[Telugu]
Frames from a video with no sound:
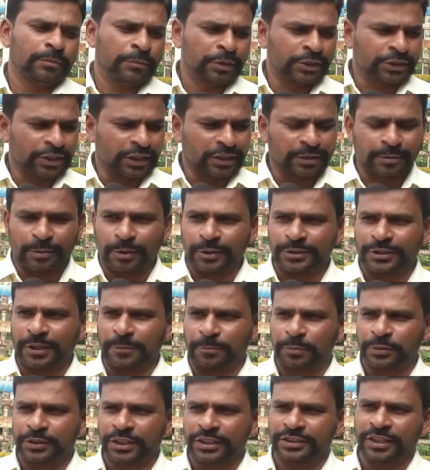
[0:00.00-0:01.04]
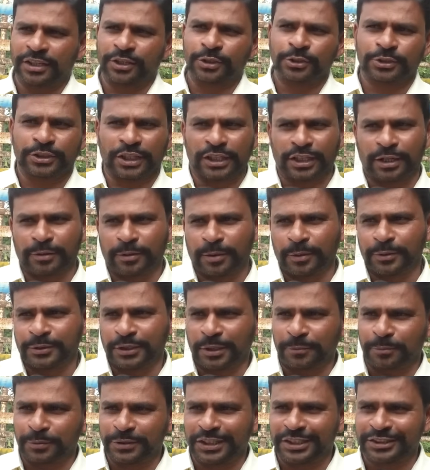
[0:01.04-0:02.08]
మీ చంద్రబాబు తప్పు చేశాడు చంద్రబాబు
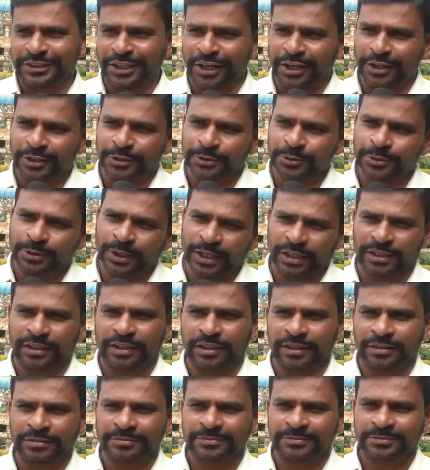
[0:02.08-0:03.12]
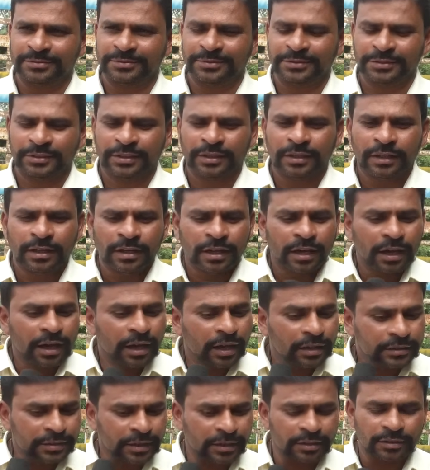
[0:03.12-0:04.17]
తప్పు చేశాడు అన్నారు
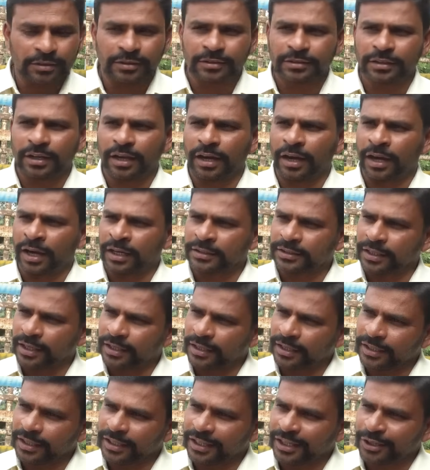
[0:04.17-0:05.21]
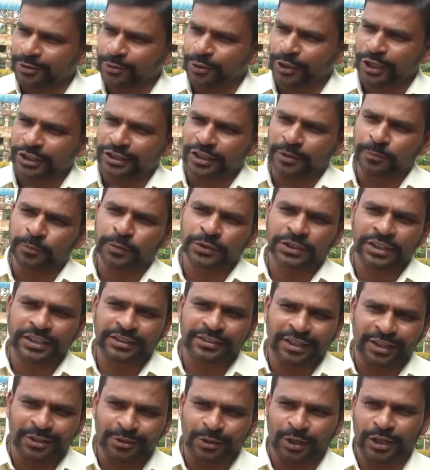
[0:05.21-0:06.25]
అసలు ఆధారాలే లేకుండా తప్పు
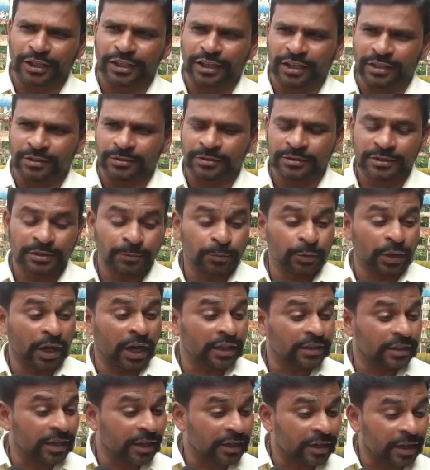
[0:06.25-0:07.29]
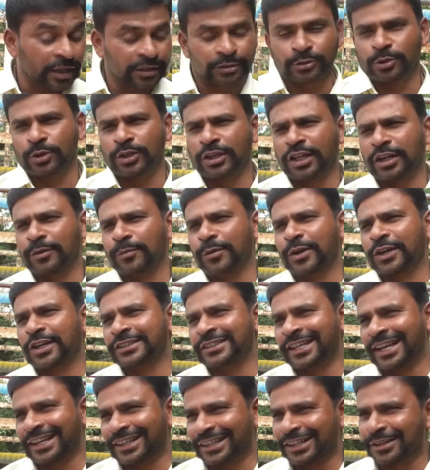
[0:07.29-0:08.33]
చేశారు అన్నారు ఇప్పుడు ఆధారాలతో నలభై ఒక్క
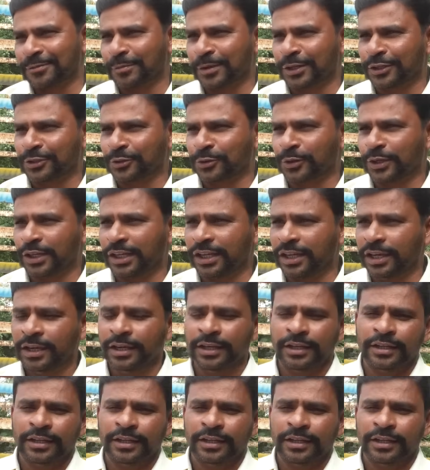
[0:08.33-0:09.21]
శాఖలను పట్టుకొని